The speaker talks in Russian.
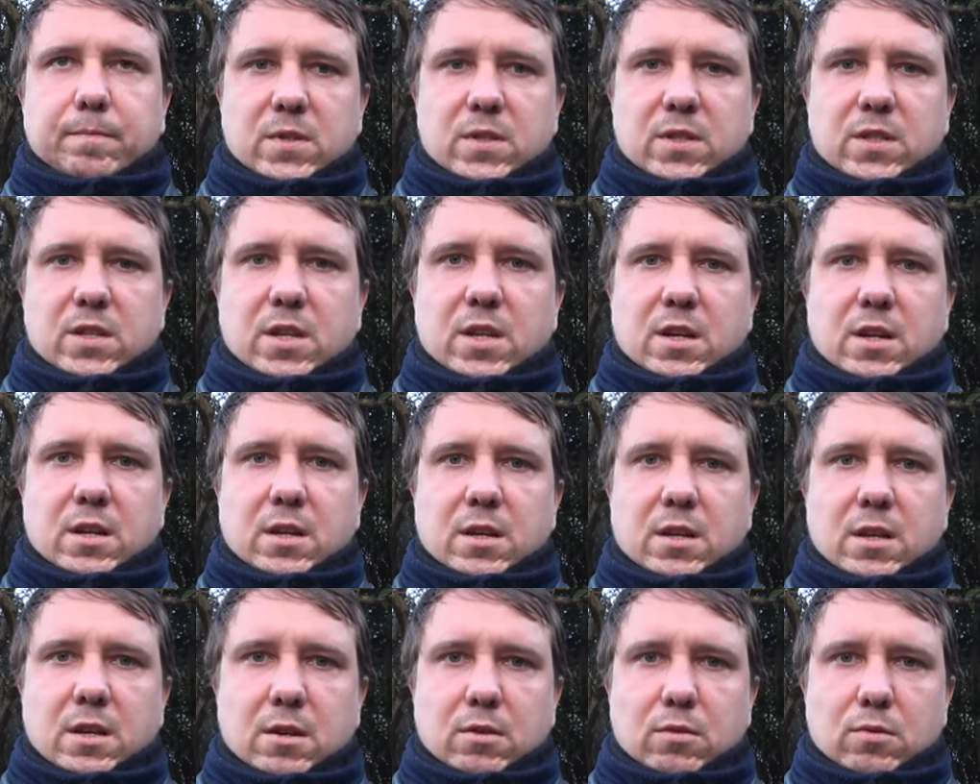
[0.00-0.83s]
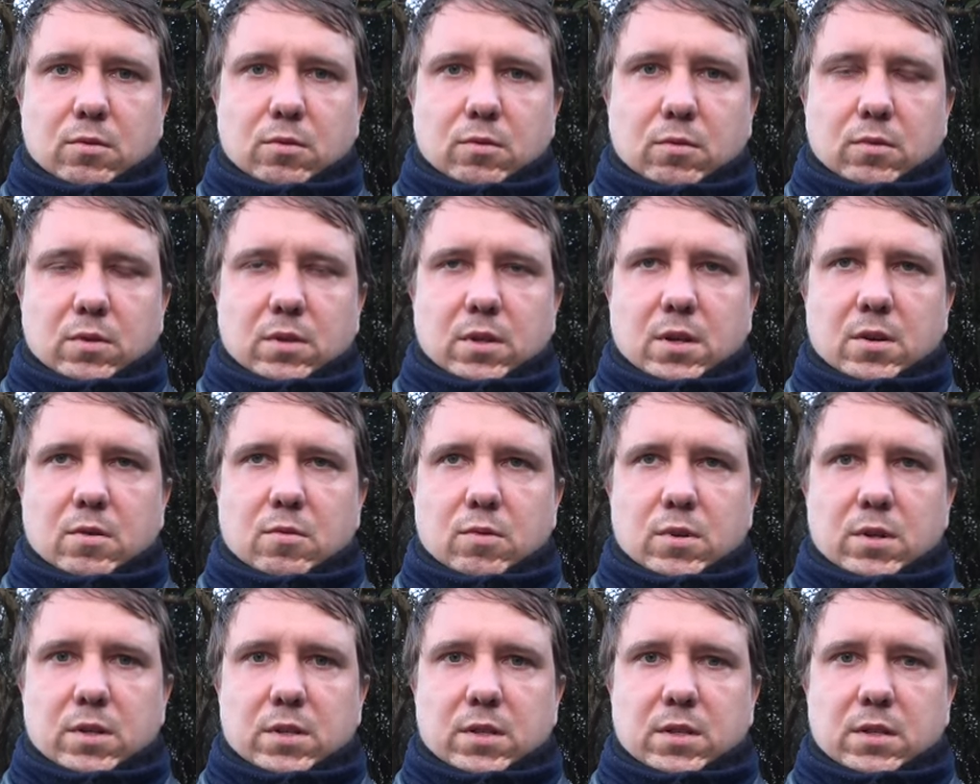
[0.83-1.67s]
Снега нету на
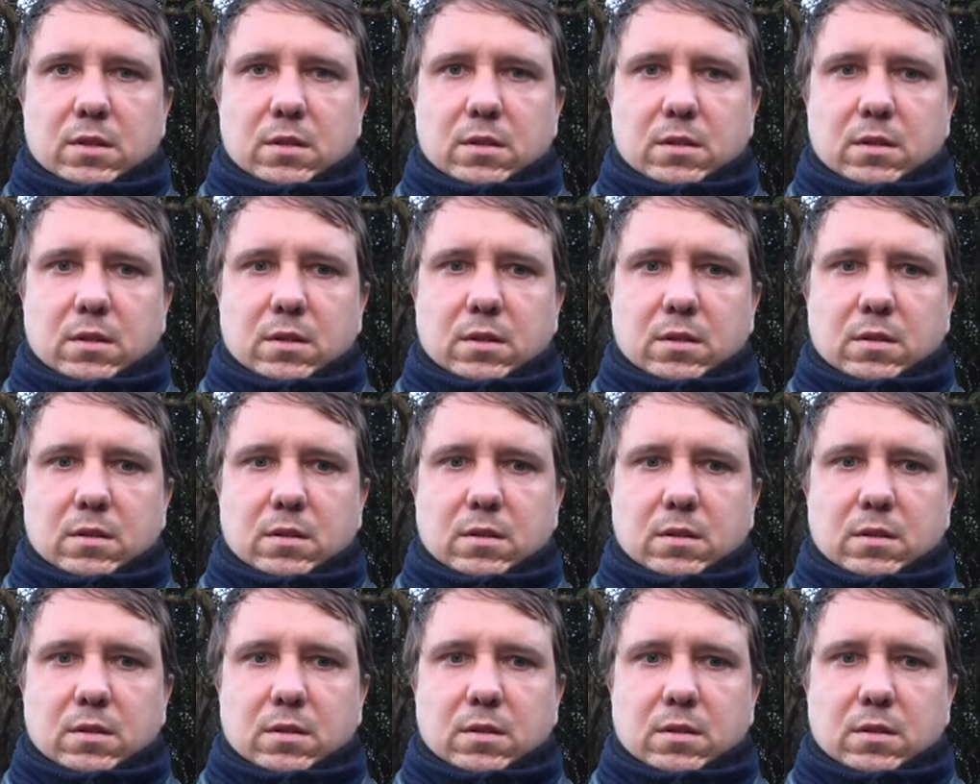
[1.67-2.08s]
улице,